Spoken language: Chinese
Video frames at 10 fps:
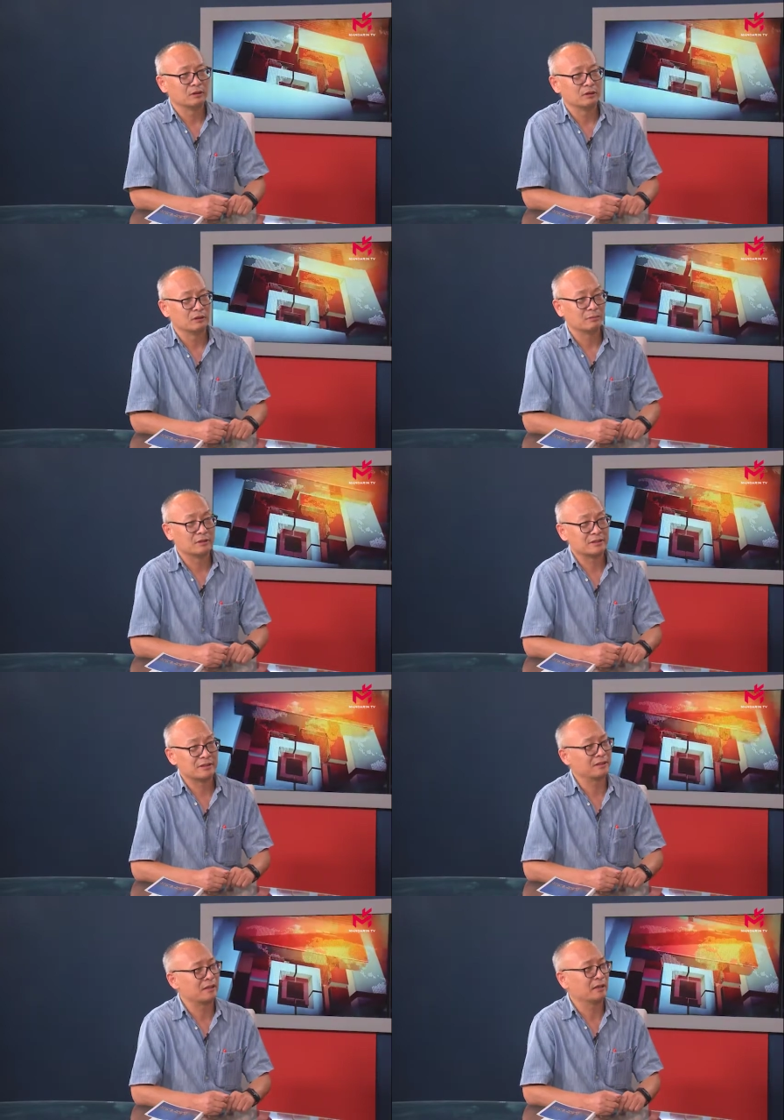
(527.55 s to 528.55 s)
呃，能不能在
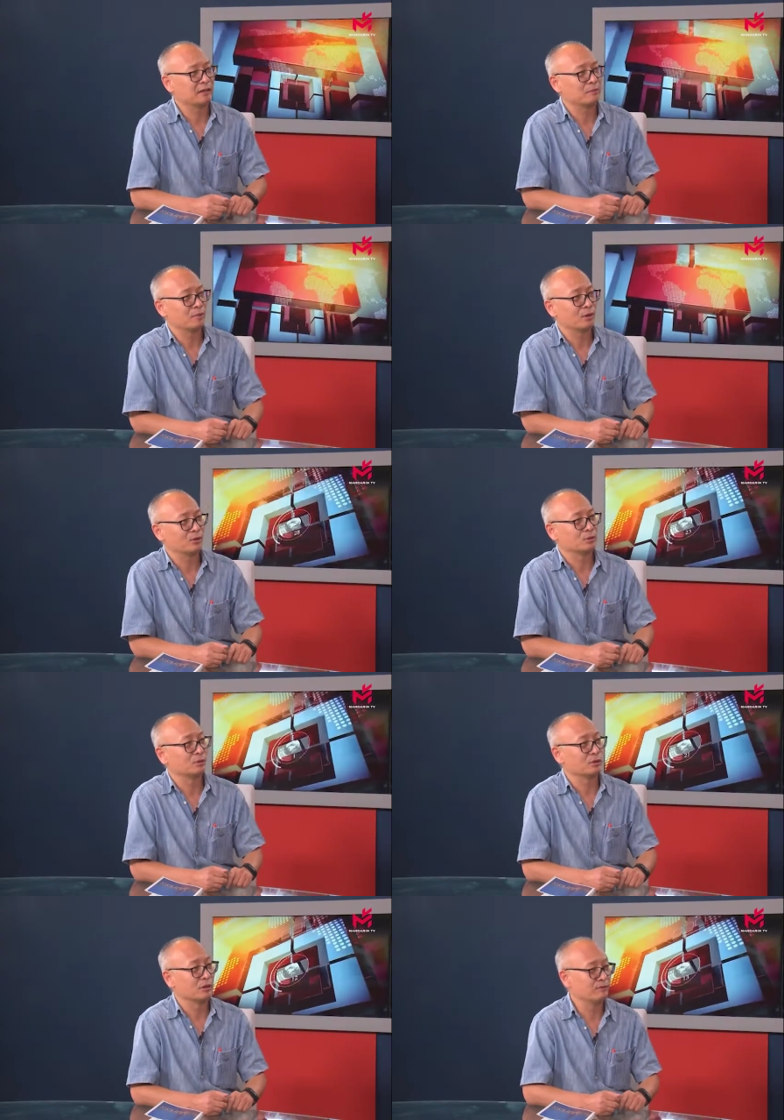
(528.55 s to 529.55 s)
家待着，不要出
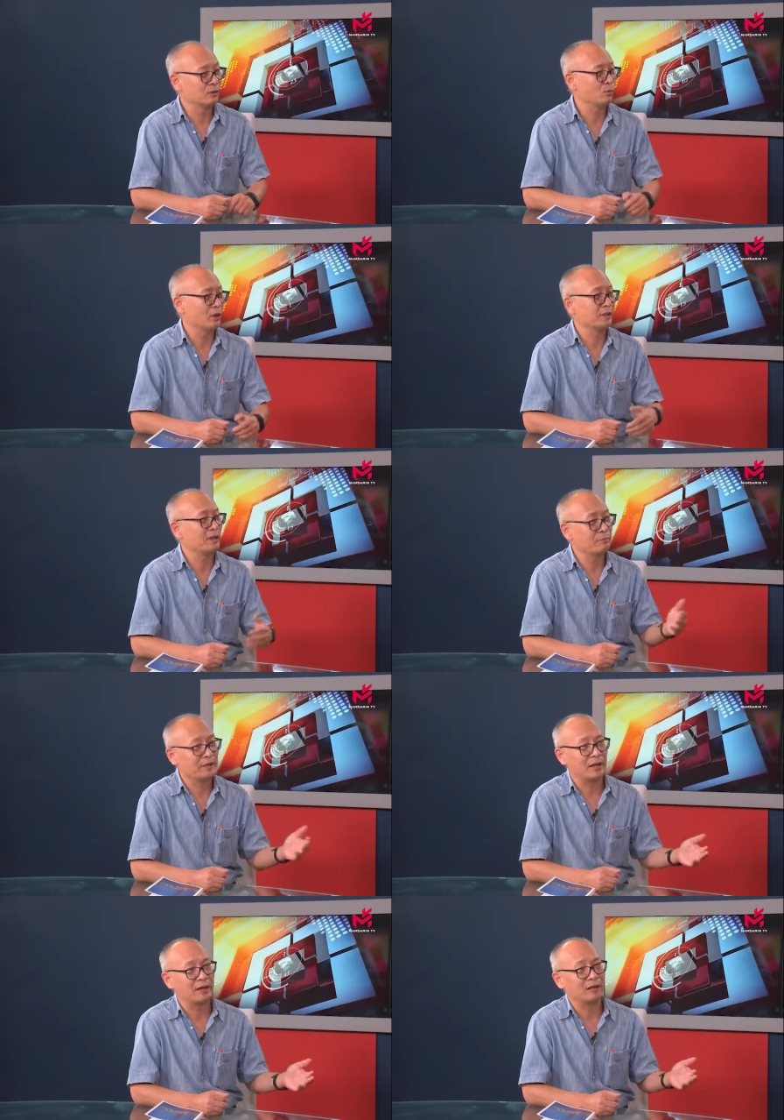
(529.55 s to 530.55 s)
去？因为我一旦被
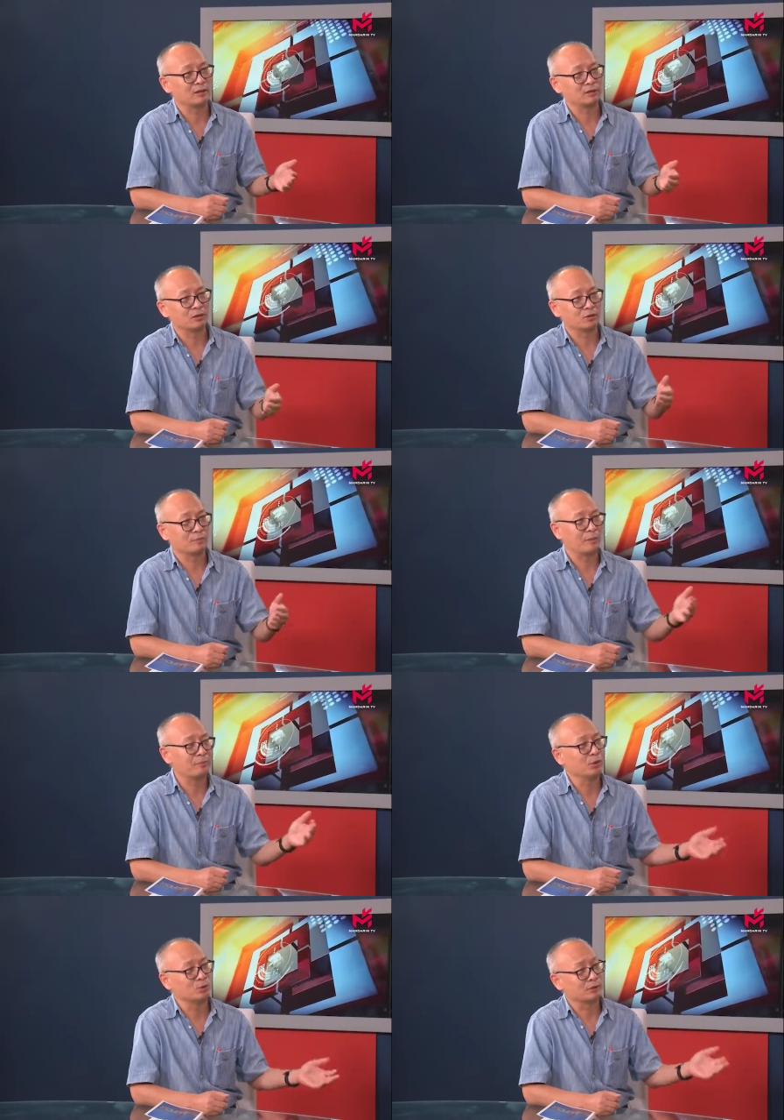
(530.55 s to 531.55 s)
感染，可能就把
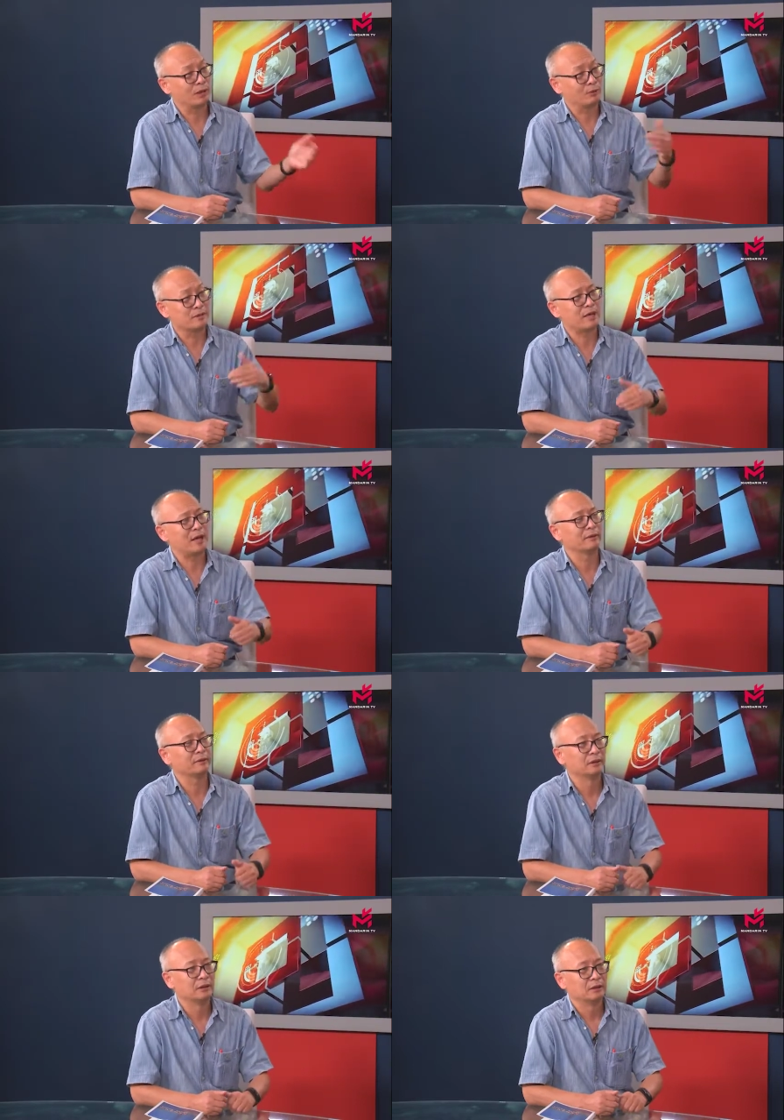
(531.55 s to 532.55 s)
病毒带回家了。
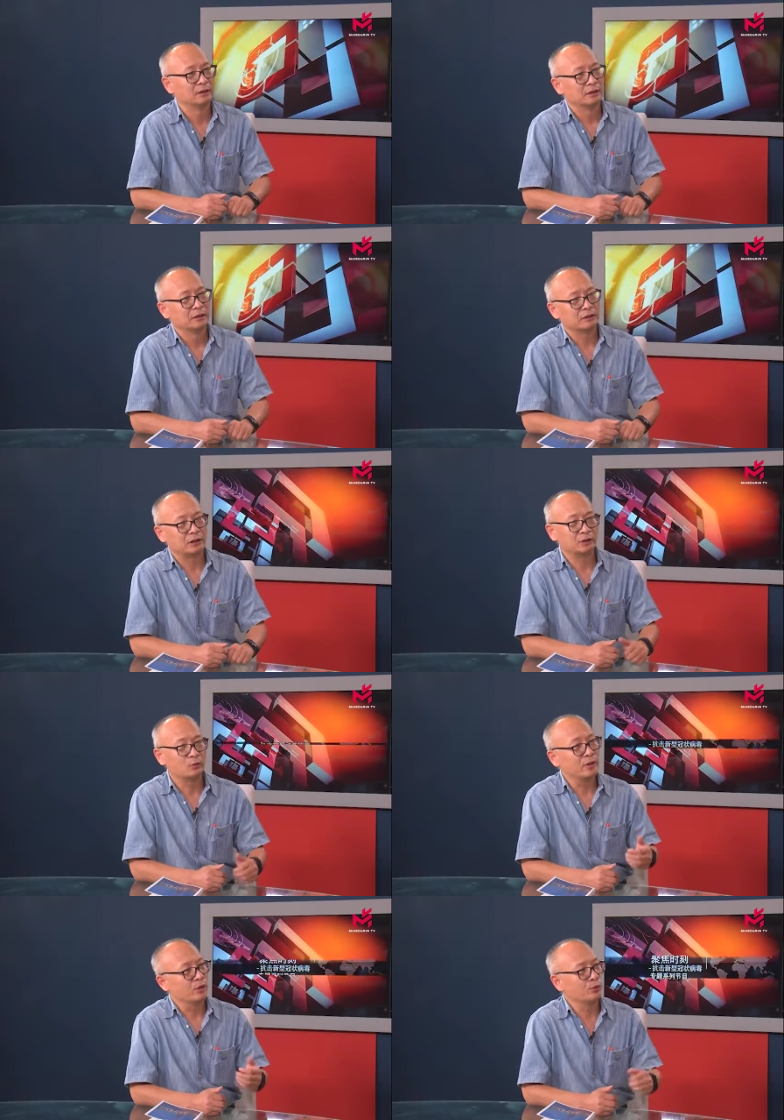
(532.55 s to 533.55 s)
当然了。当时
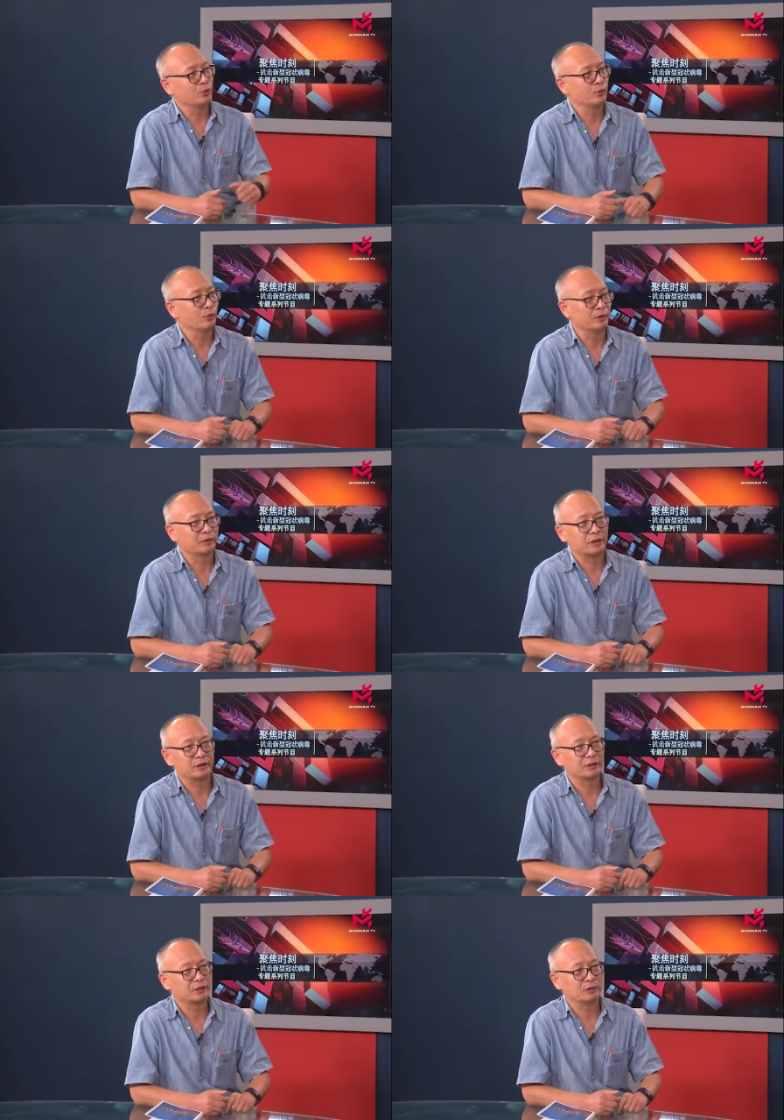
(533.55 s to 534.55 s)
我也犹豫过，但是呢，